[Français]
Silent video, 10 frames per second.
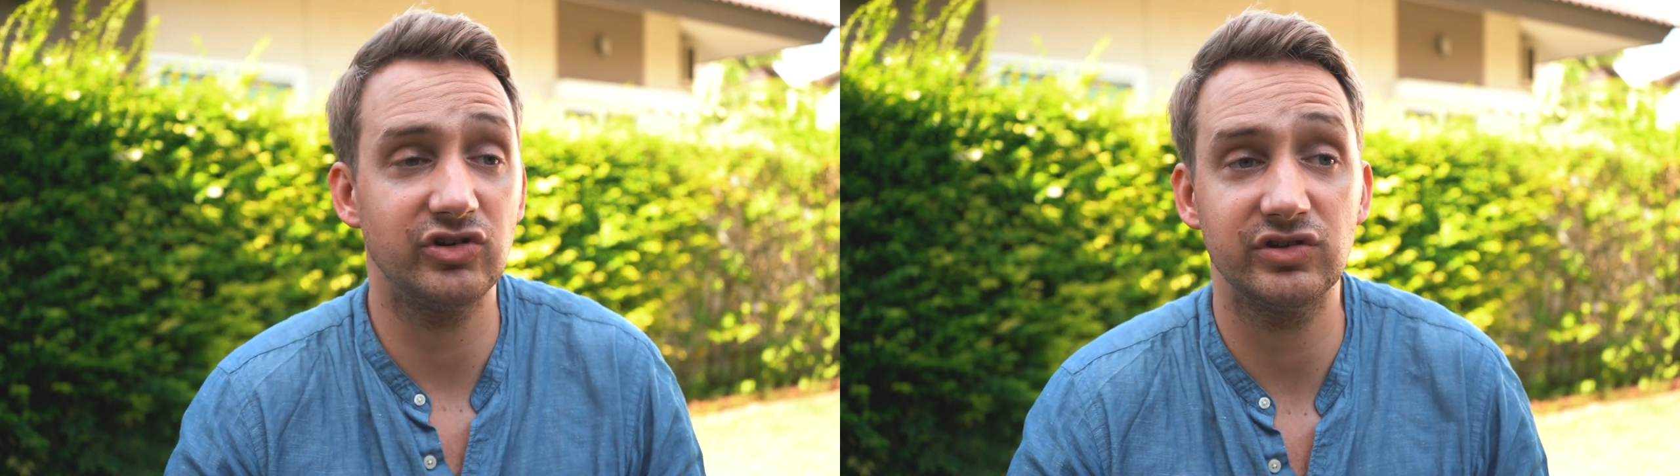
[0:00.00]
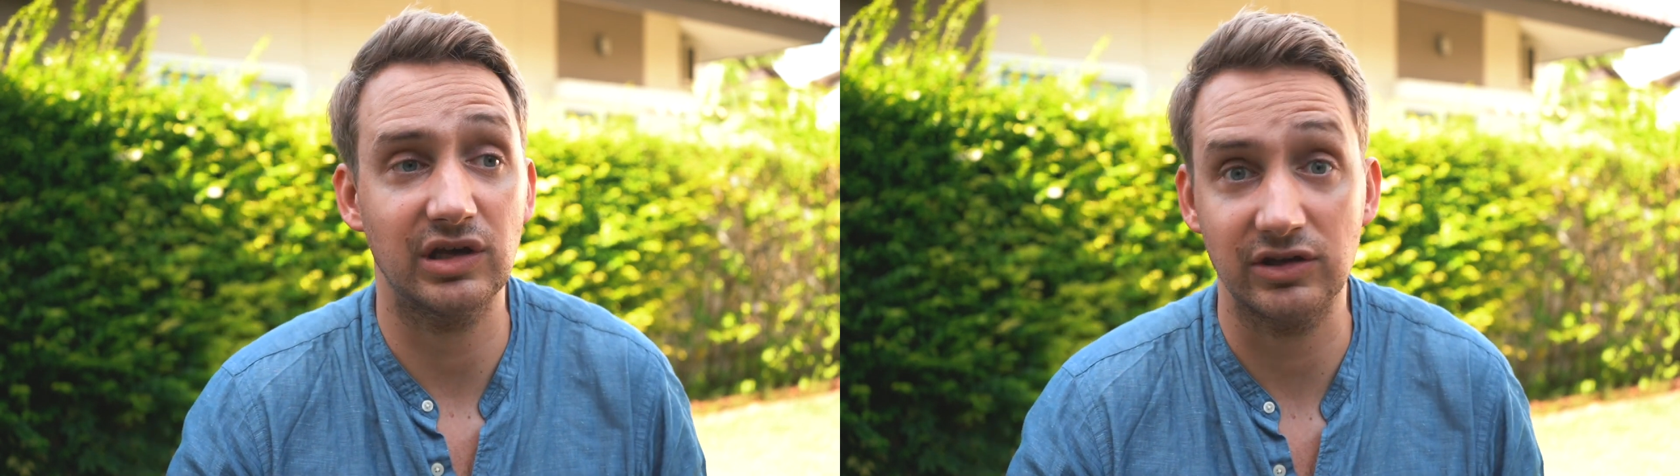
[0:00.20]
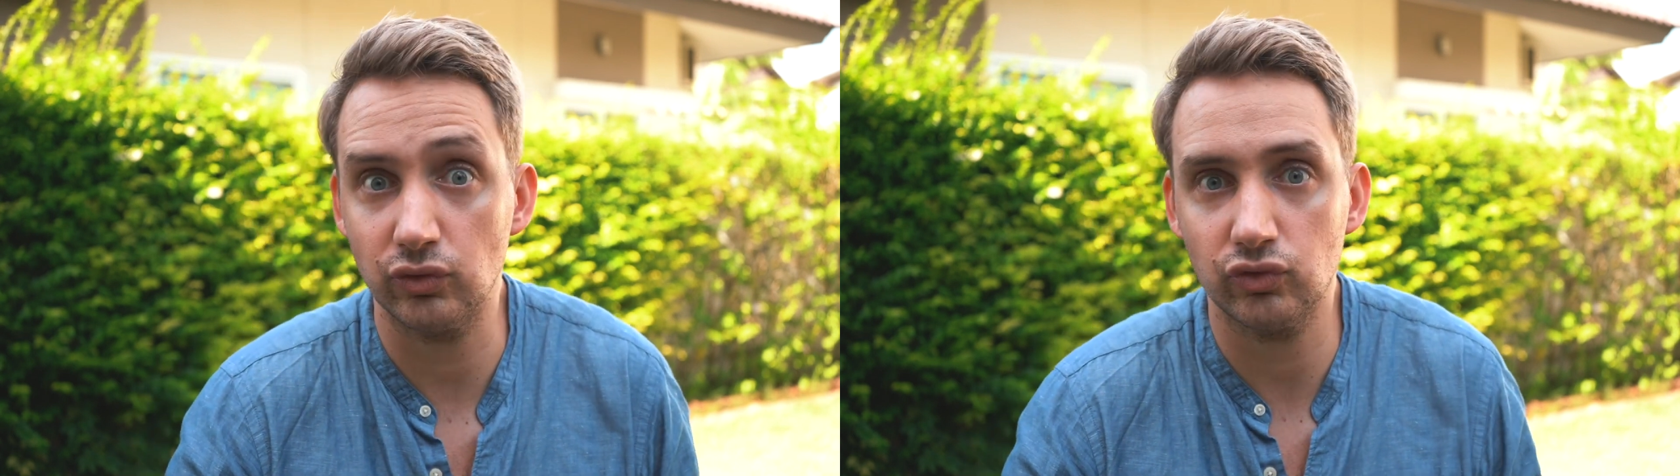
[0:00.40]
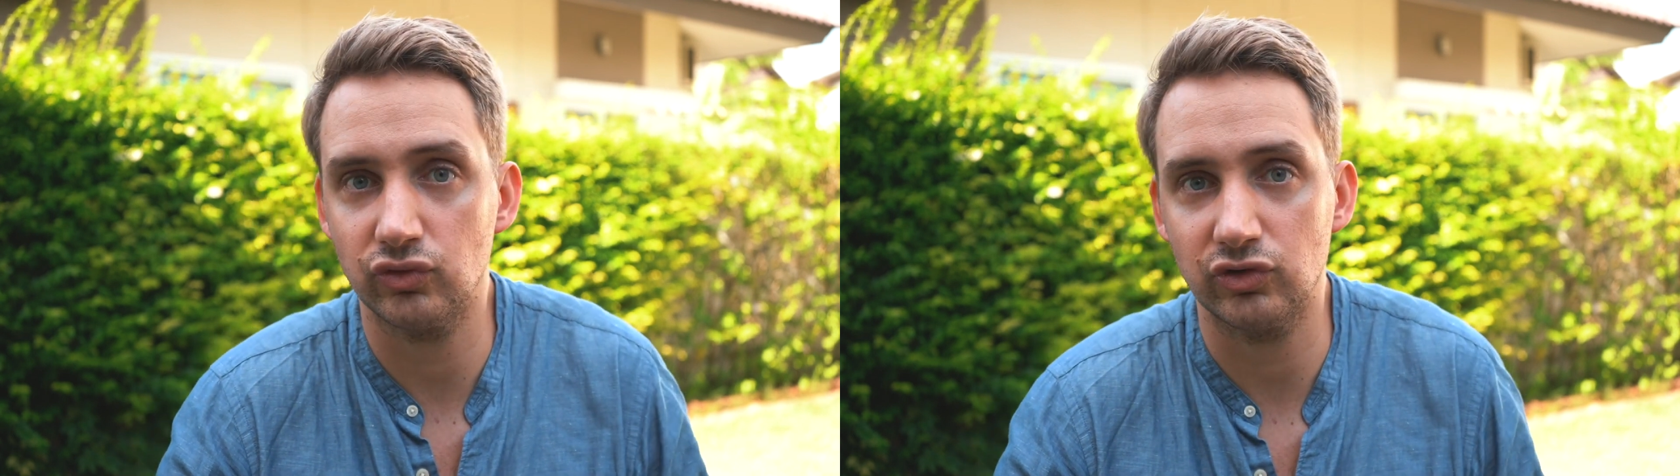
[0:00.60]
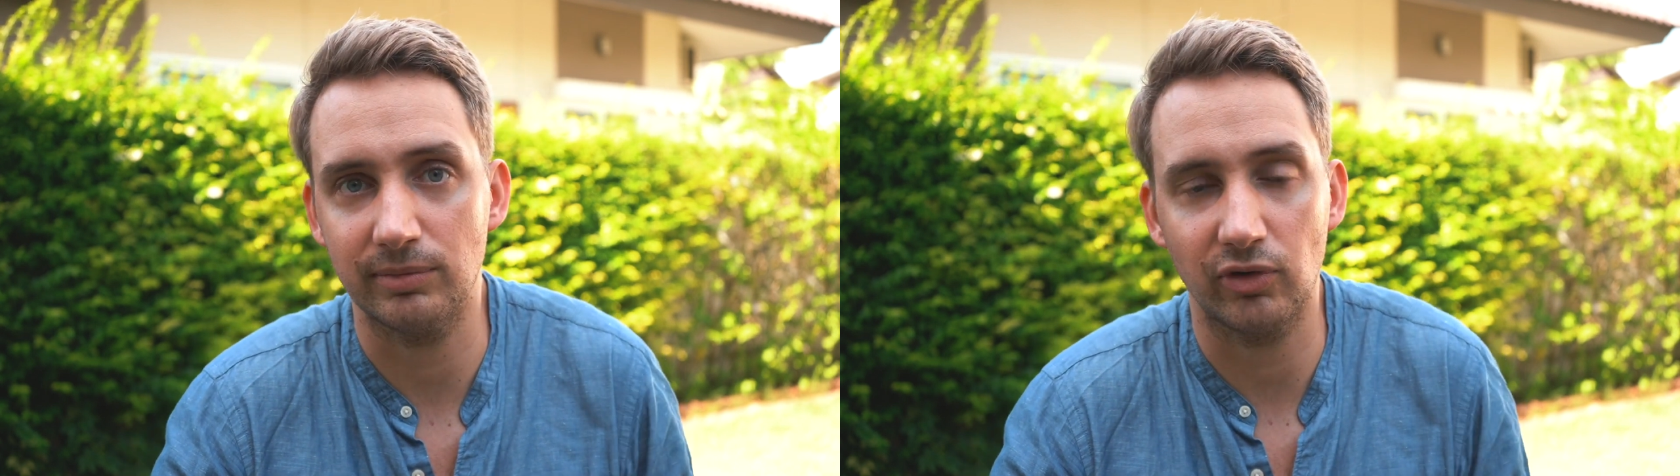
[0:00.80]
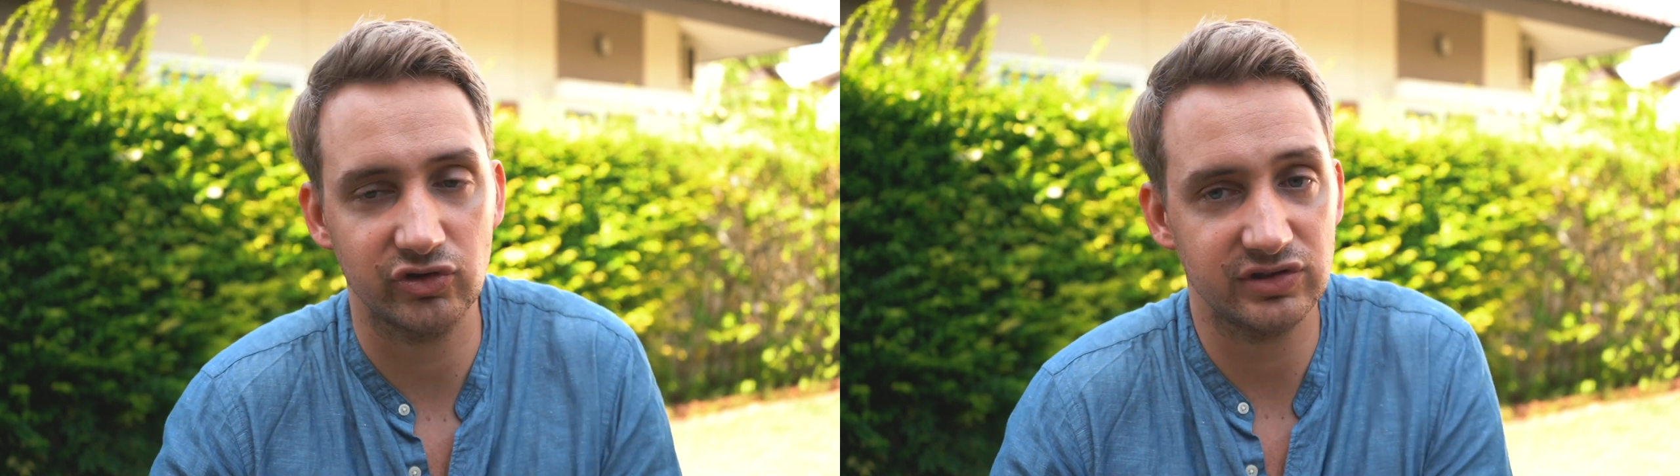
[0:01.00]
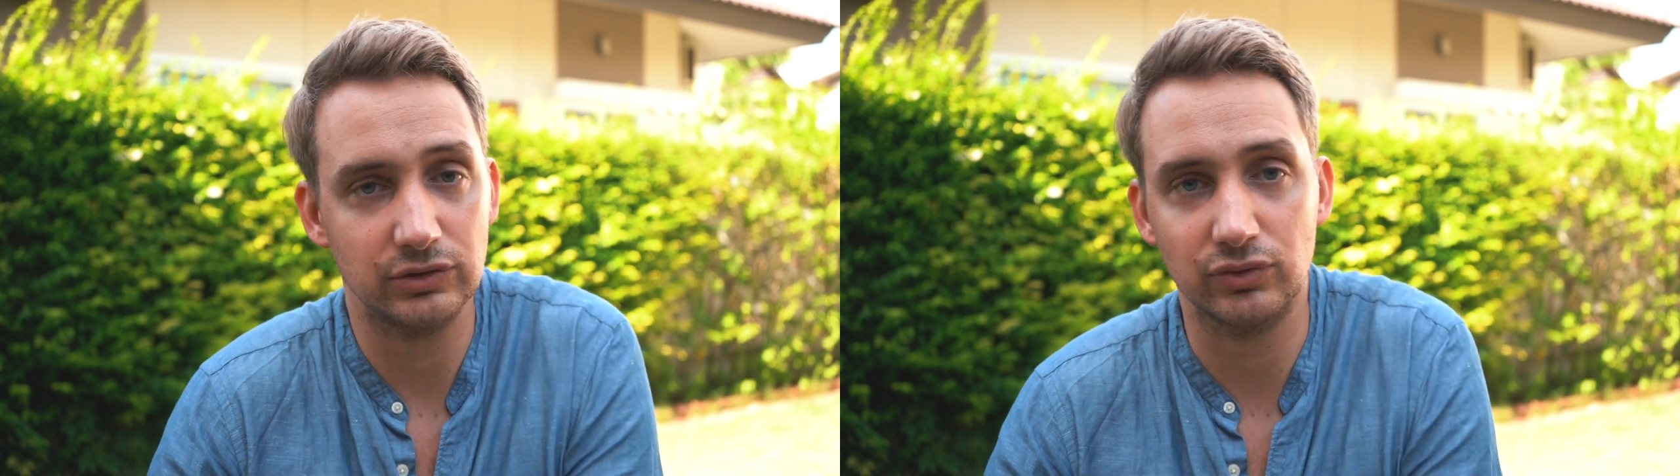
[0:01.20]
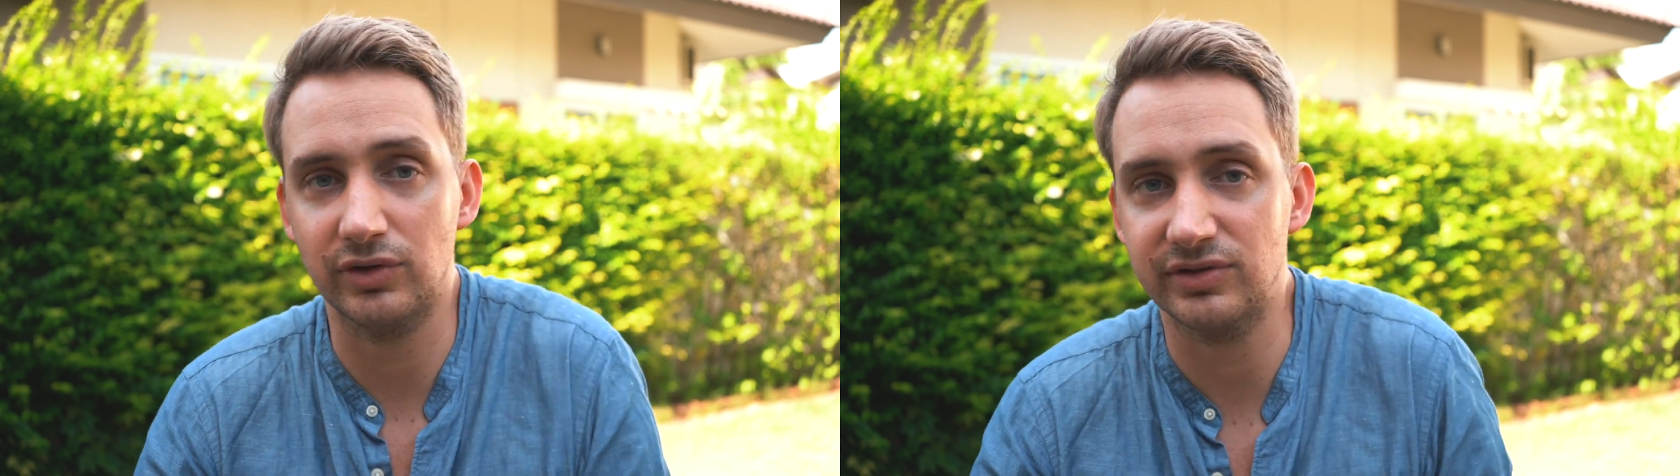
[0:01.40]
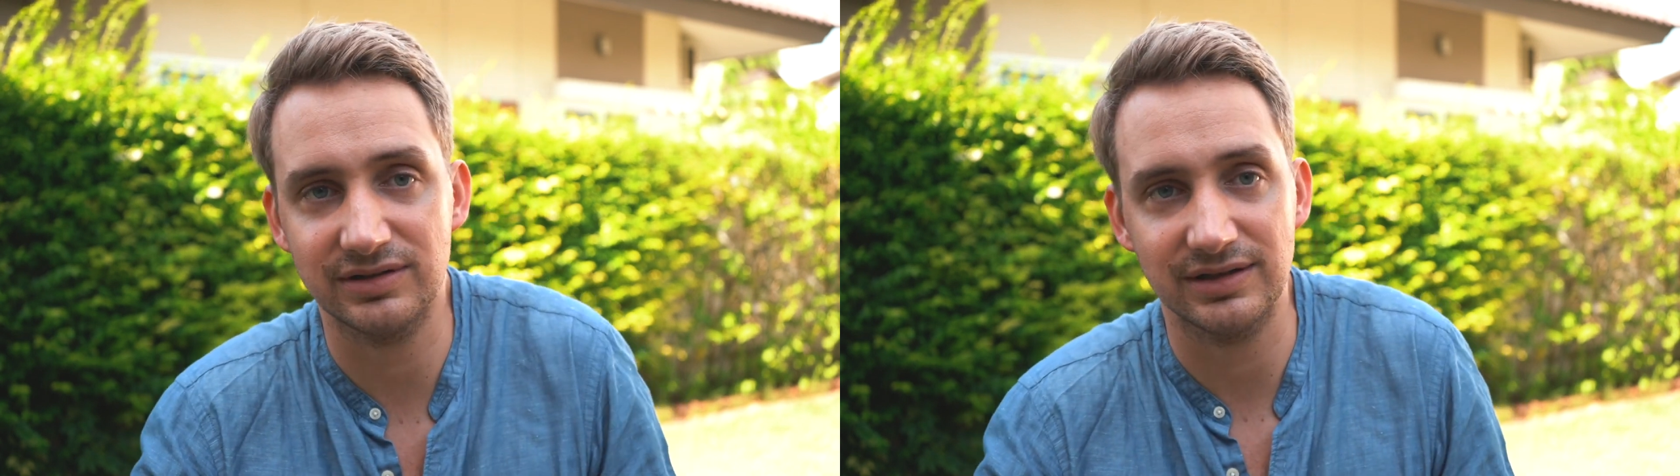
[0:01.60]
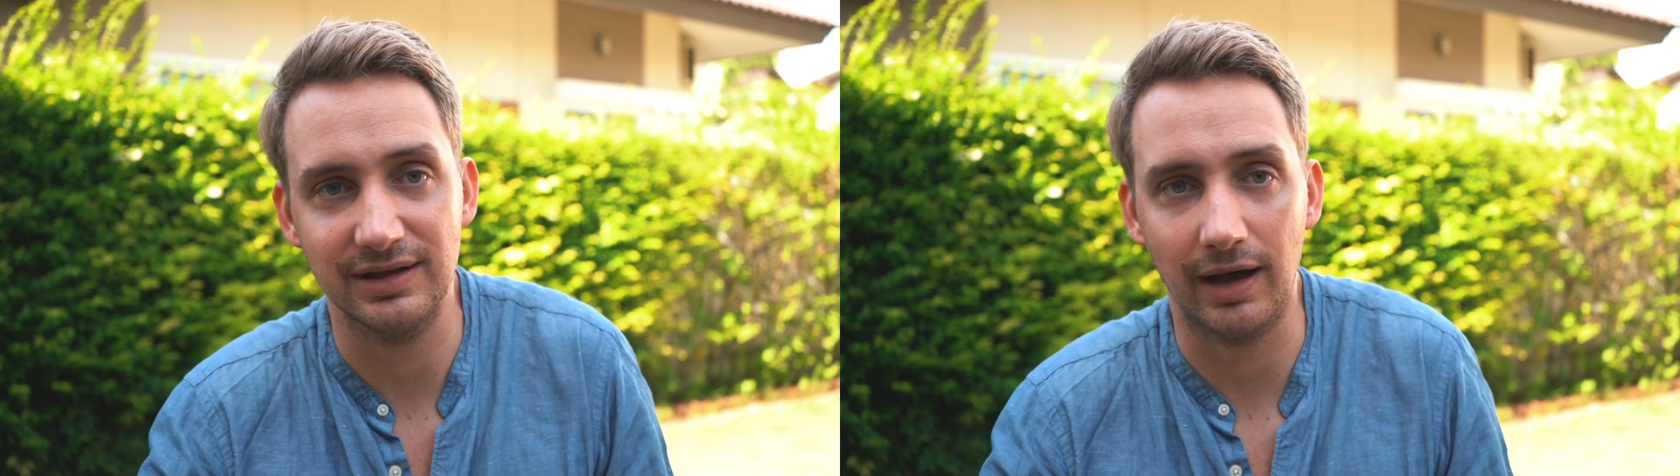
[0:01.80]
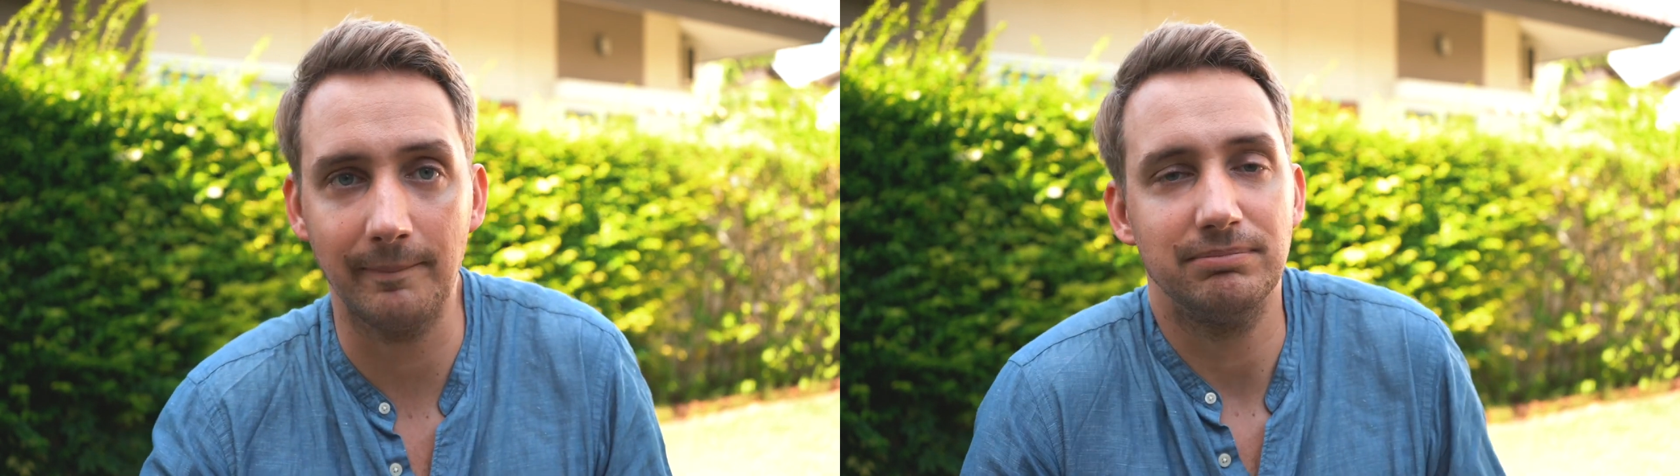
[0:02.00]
j'ai ce réseau justement, j'ai cette audience, etc.